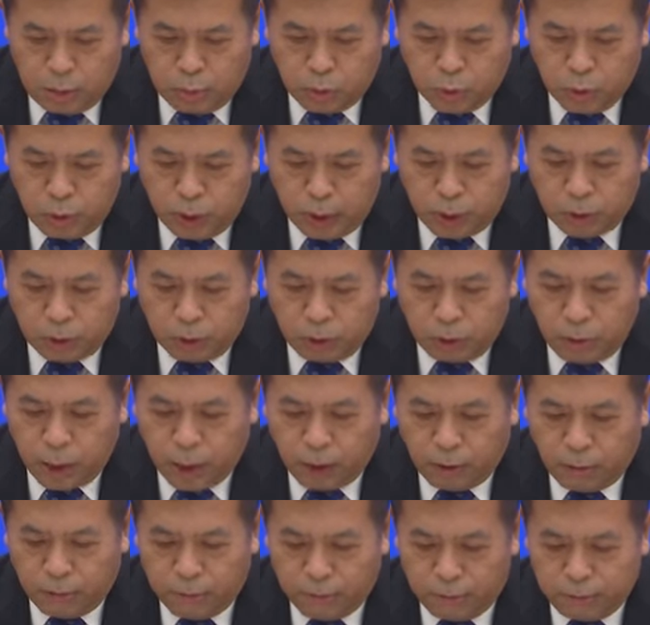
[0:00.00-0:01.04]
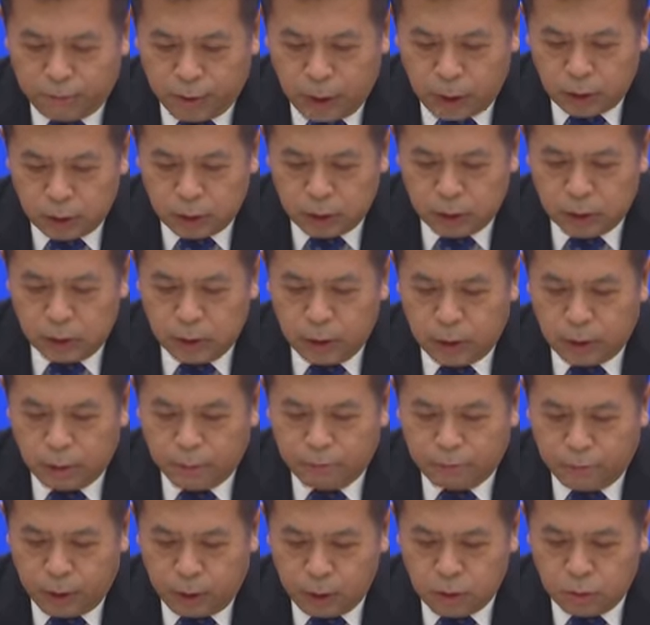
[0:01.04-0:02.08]
不断优化防疫
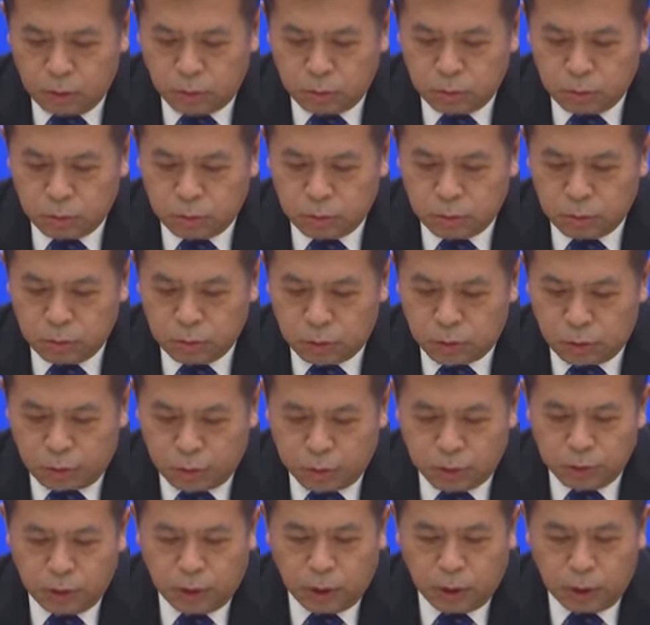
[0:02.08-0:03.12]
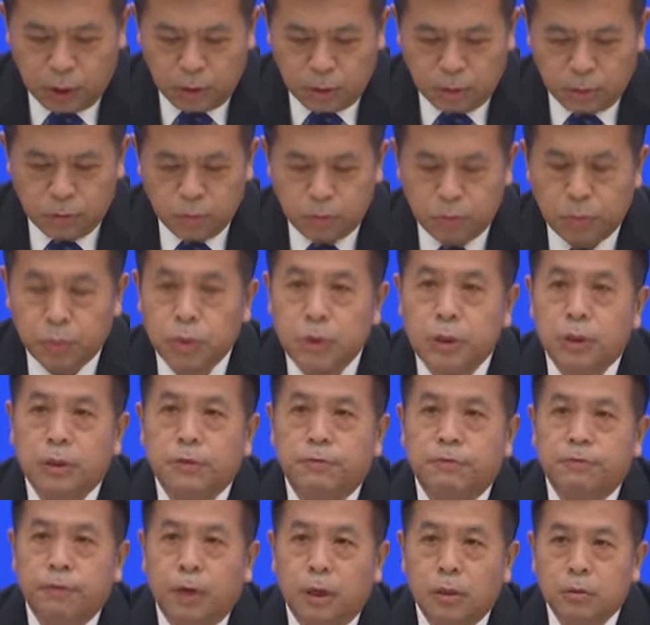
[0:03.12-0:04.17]
的防控举措，不
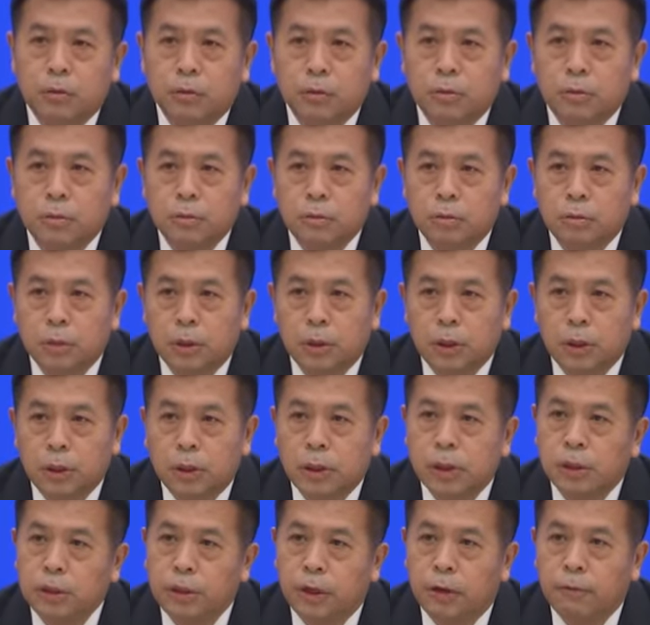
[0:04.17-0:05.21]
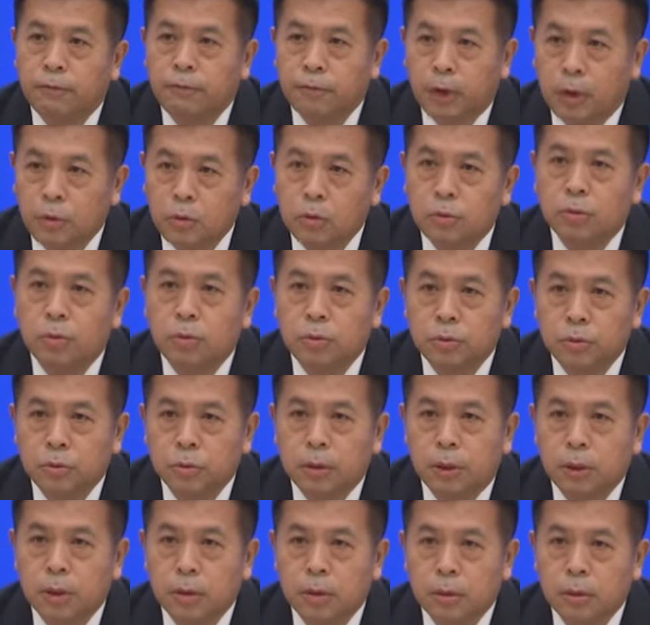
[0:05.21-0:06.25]
是放松疫情的防控工
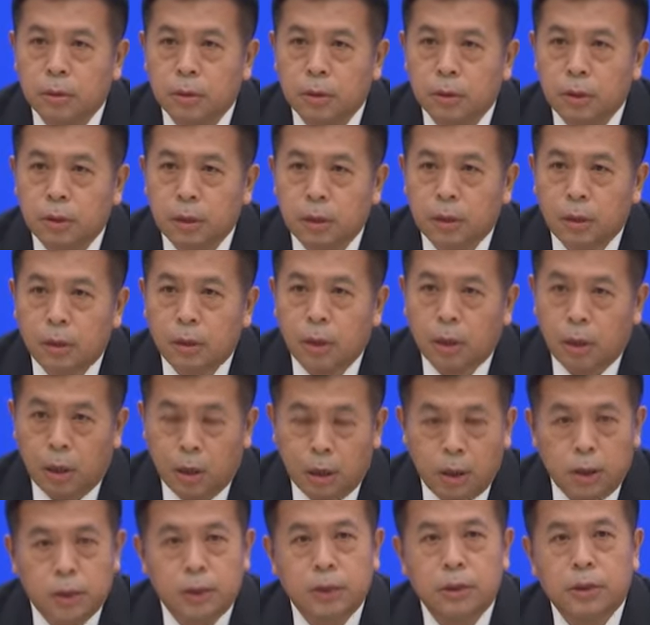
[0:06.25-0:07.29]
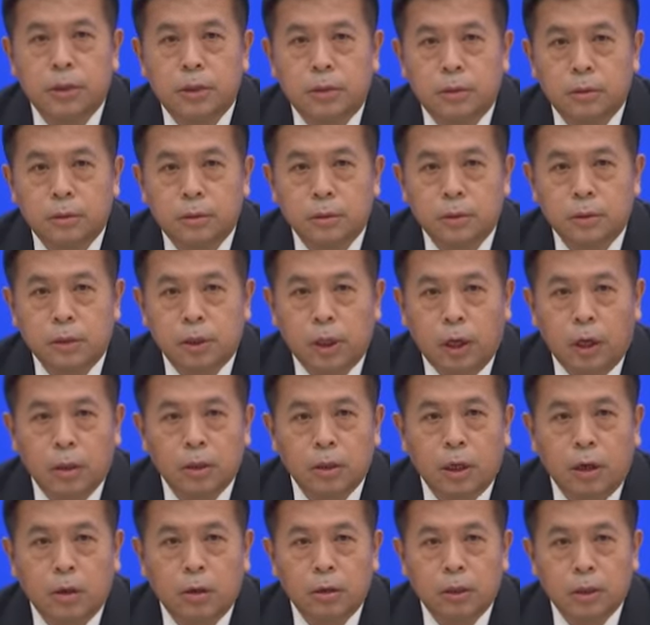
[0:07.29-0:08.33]
作，而是
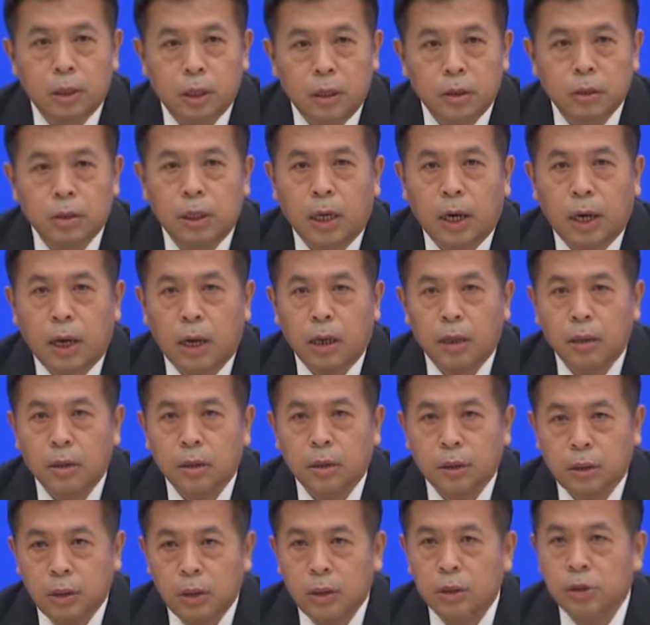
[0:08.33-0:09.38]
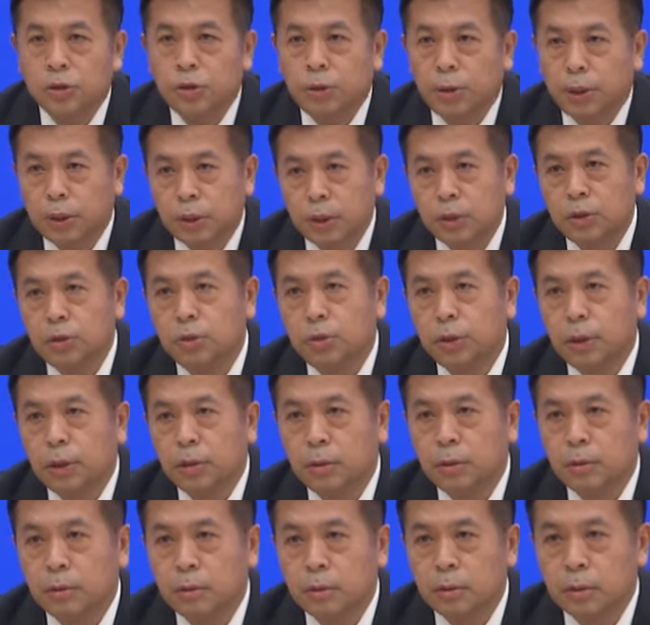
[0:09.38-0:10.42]
强调更加科学精准，
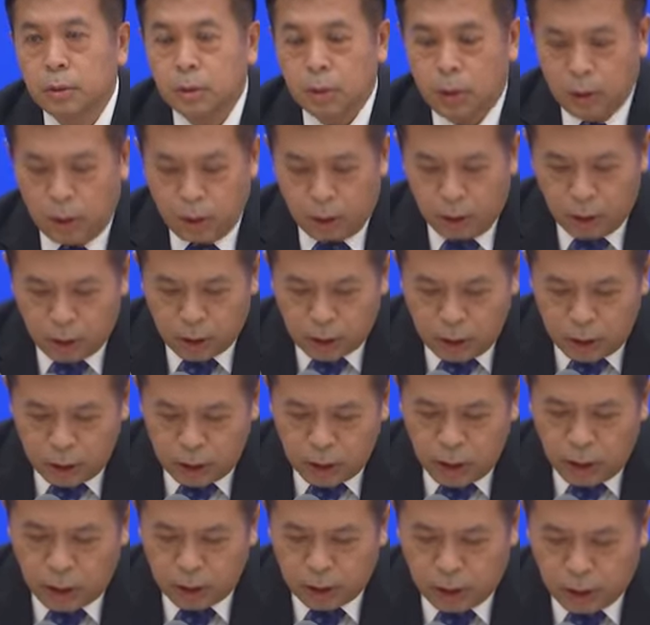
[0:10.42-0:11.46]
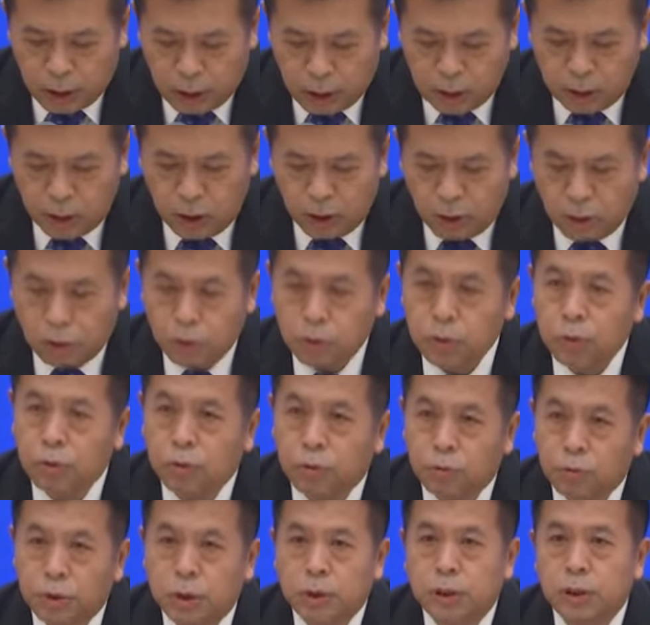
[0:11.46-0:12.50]
更加强调
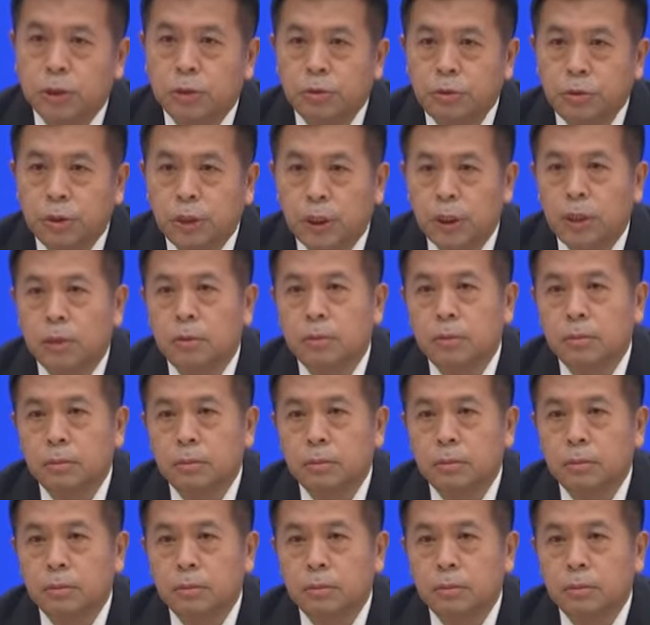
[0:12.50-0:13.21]
与时俱进。